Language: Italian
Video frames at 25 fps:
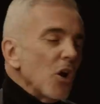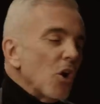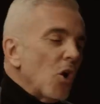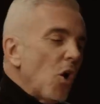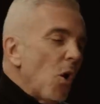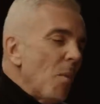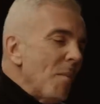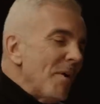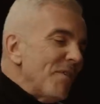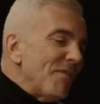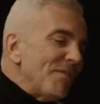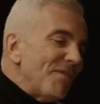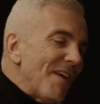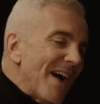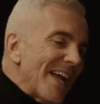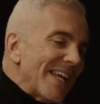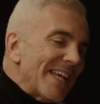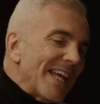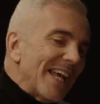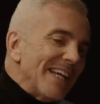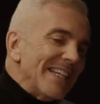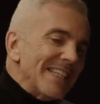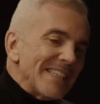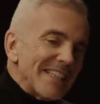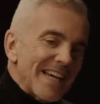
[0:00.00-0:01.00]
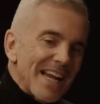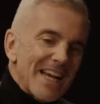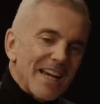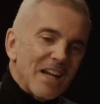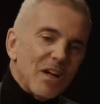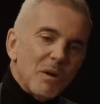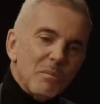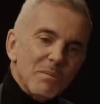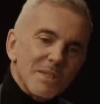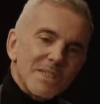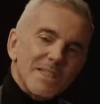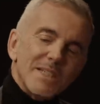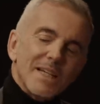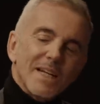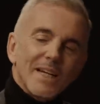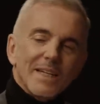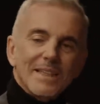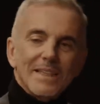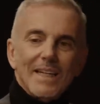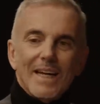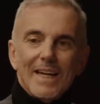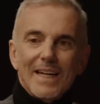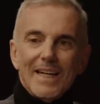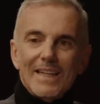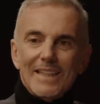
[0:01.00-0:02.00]
Come fai a entrare come
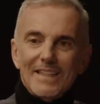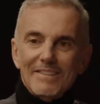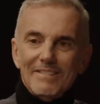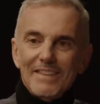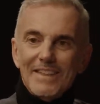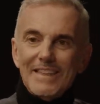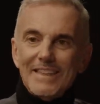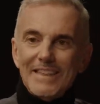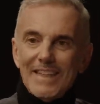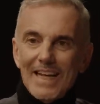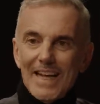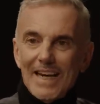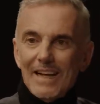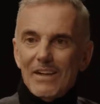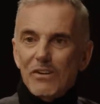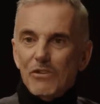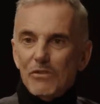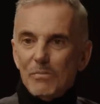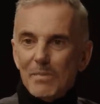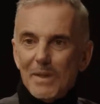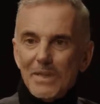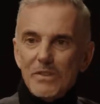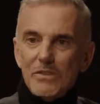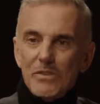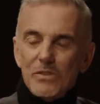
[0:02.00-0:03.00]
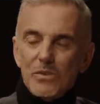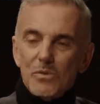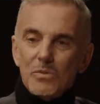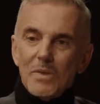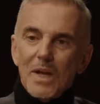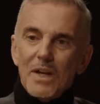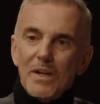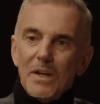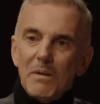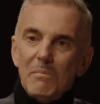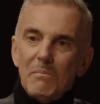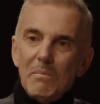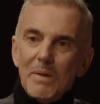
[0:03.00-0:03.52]
segretaria e diventare nello spazio di un anno e